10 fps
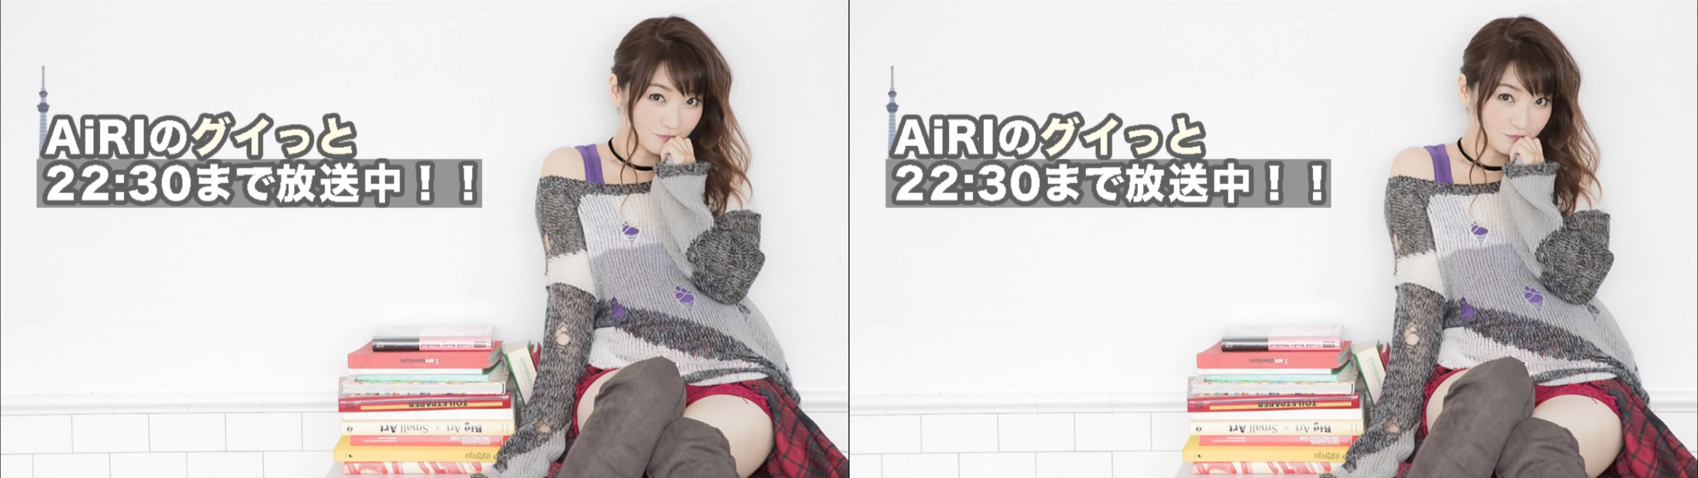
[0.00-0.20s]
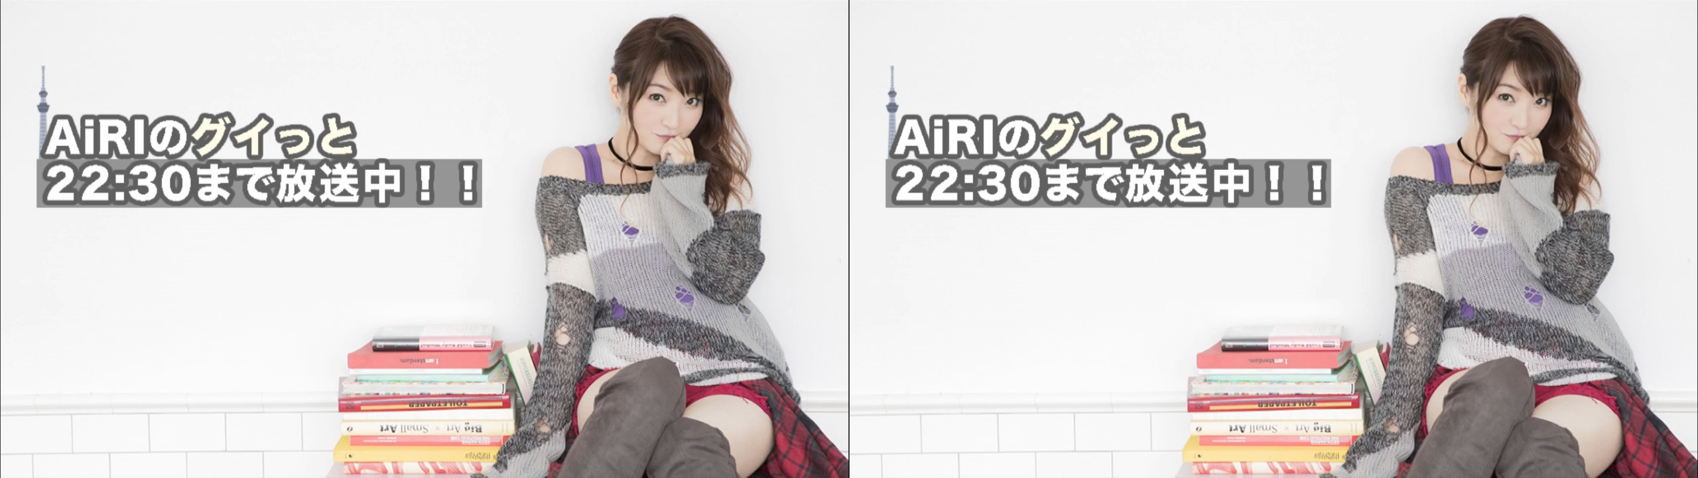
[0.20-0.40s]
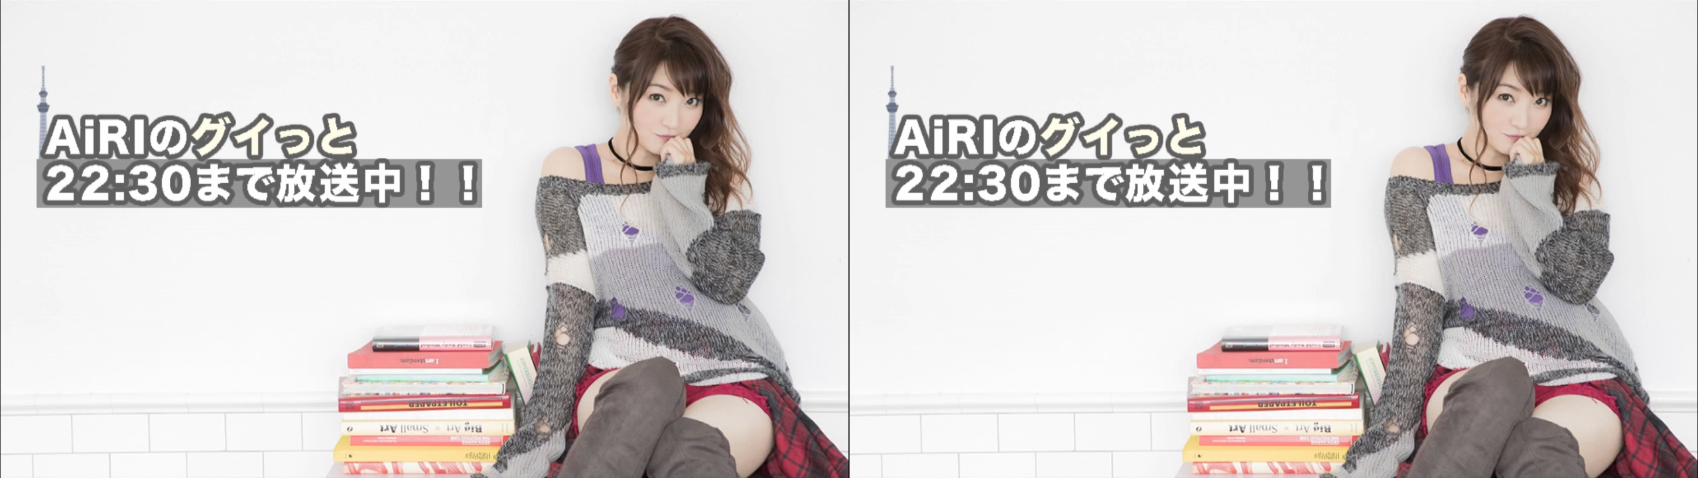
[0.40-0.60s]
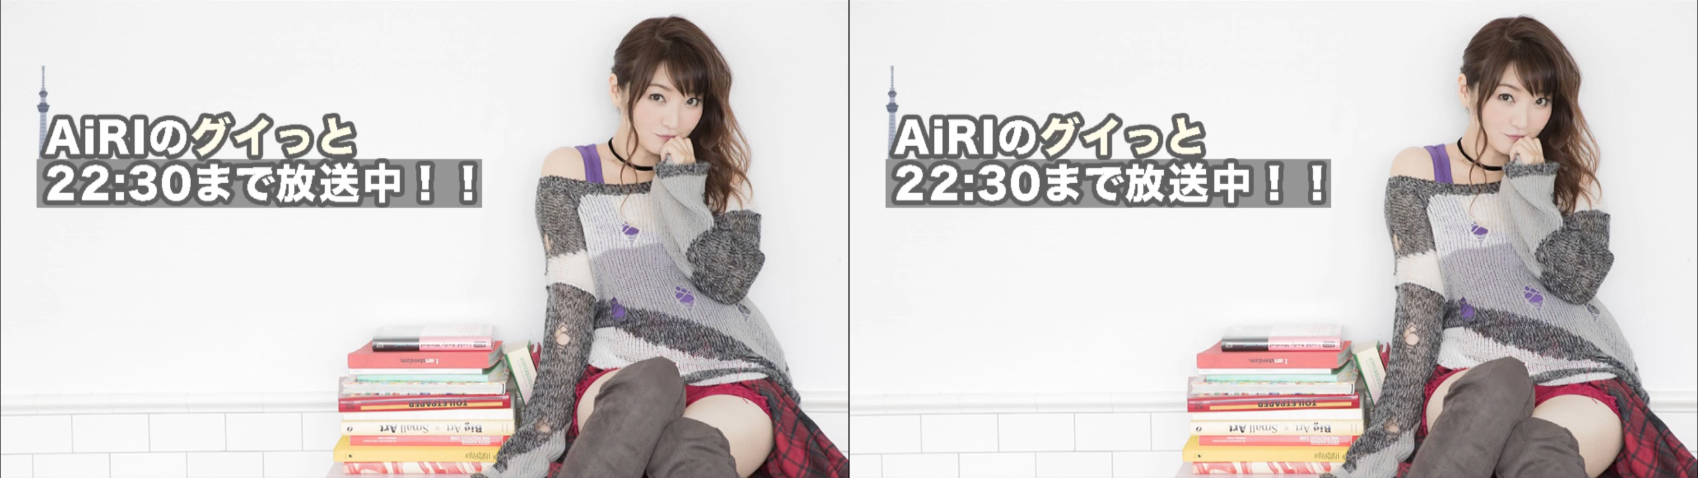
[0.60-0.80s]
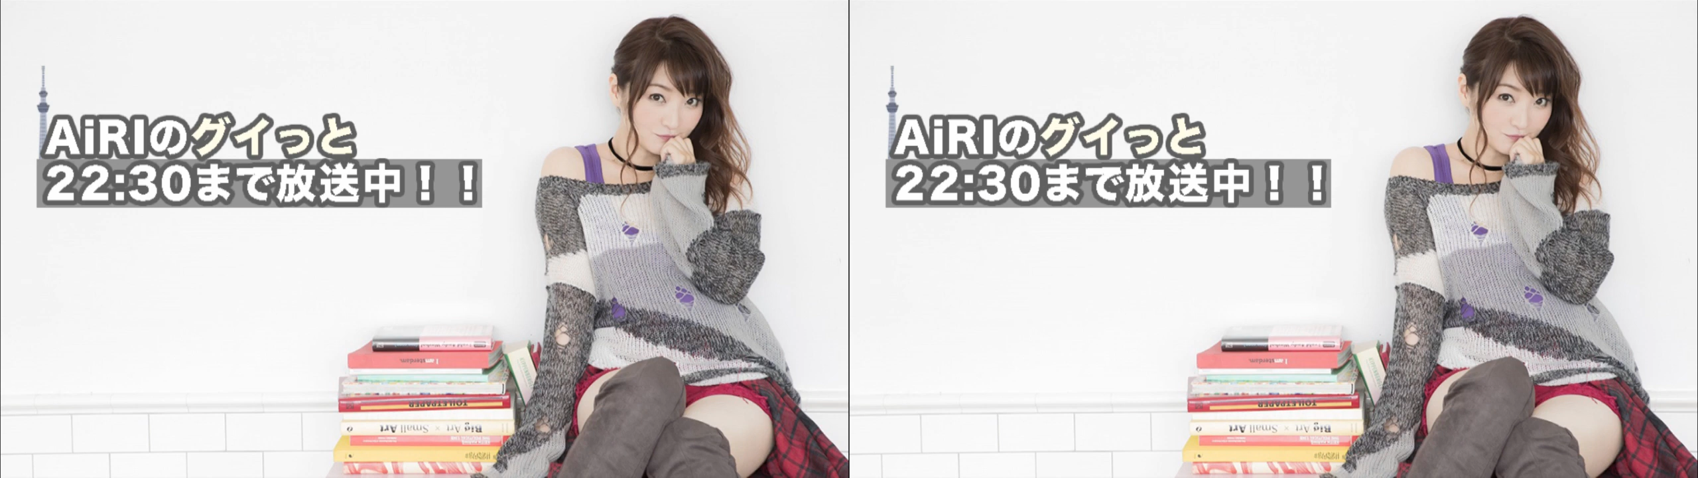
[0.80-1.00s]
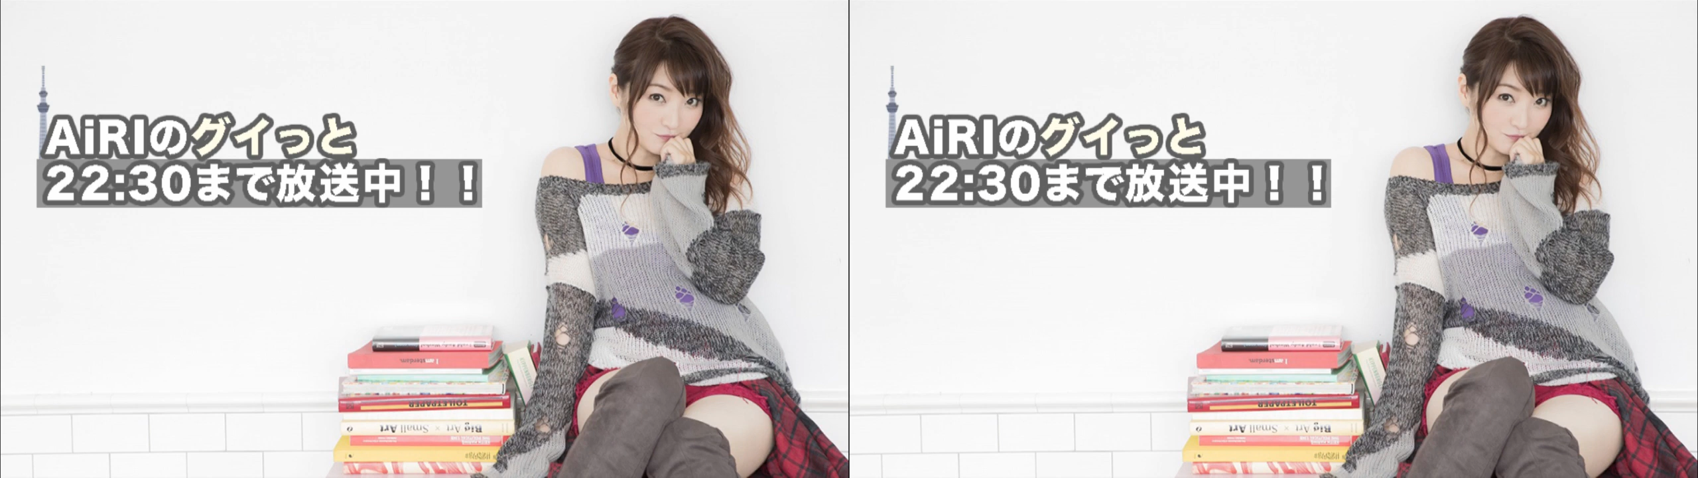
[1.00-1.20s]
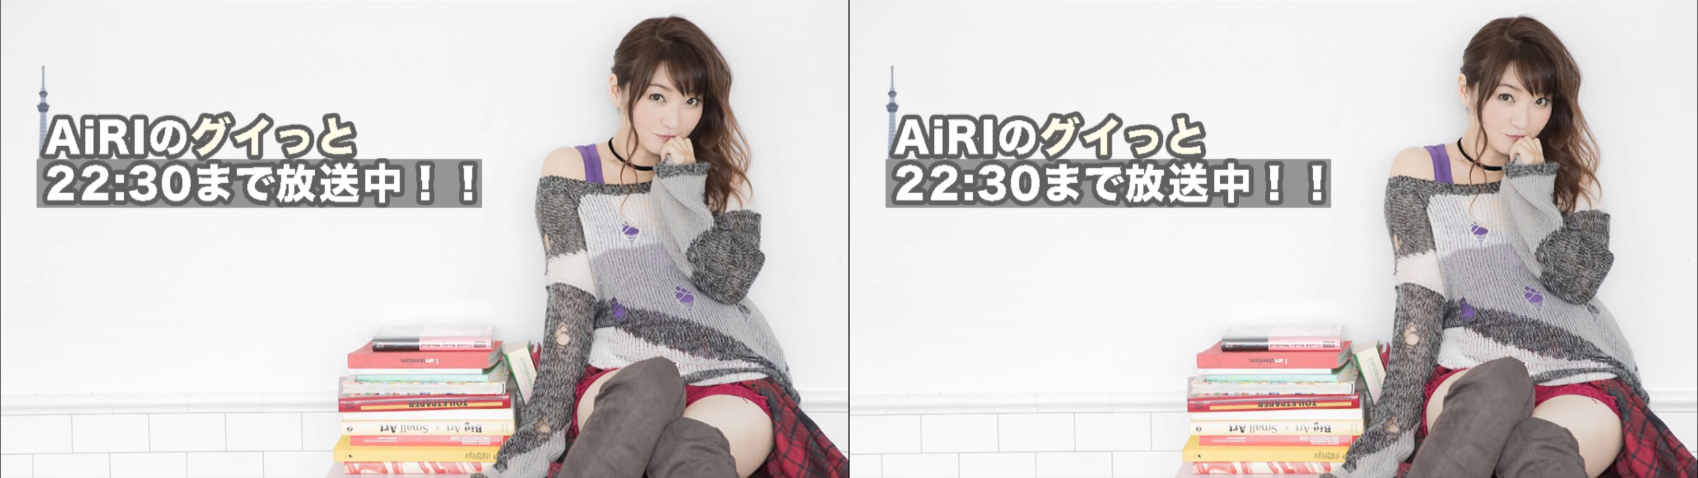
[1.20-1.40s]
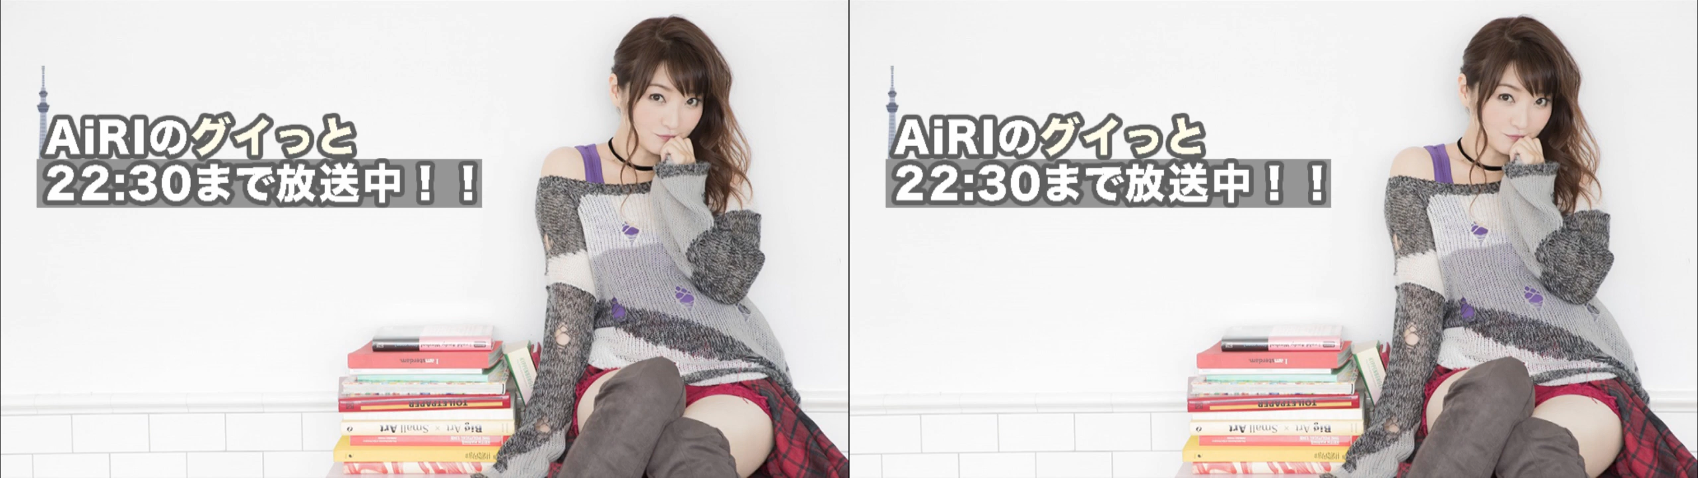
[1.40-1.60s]
実はそうなんですかね
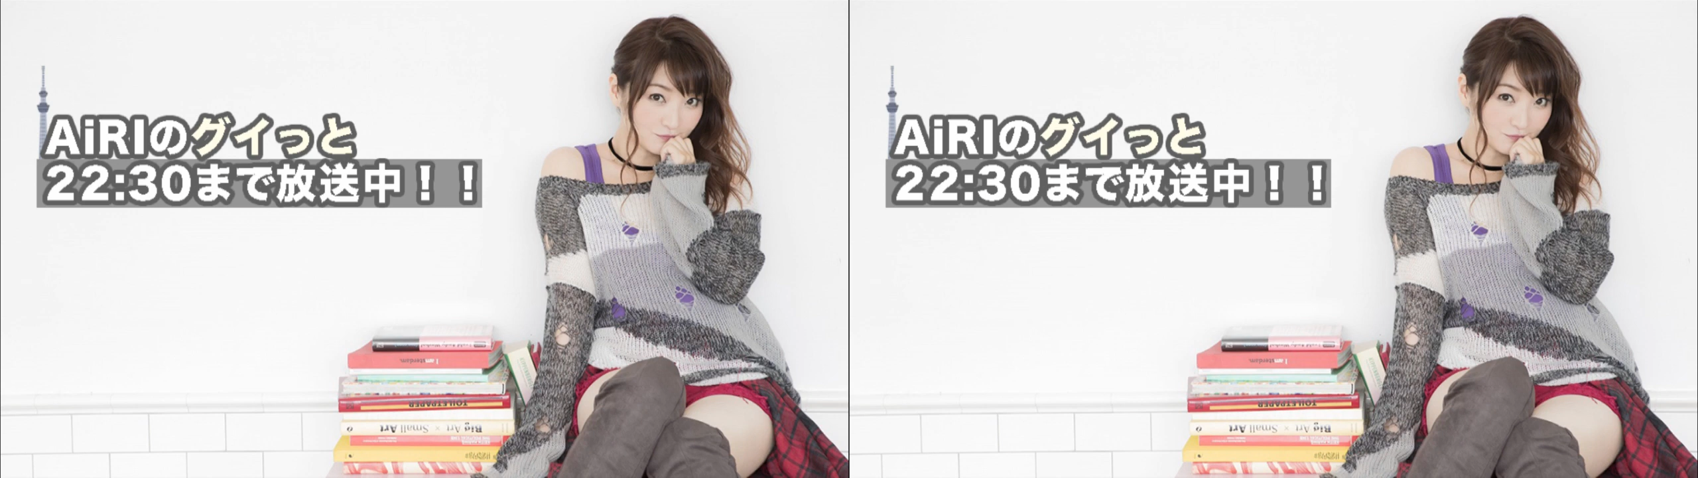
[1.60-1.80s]
な